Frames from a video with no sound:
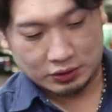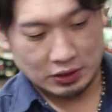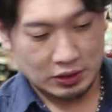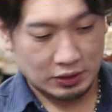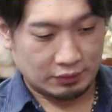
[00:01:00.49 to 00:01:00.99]

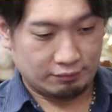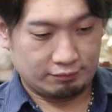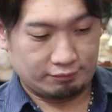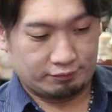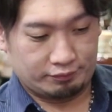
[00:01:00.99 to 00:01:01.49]
して
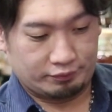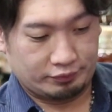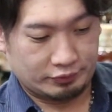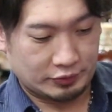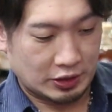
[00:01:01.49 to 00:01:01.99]

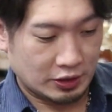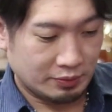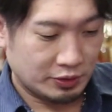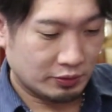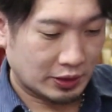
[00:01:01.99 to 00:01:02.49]
手
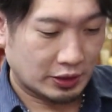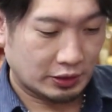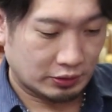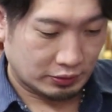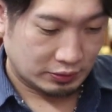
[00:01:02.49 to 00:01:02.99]
紙とか
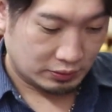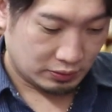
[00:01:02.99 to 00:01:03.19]
ないかな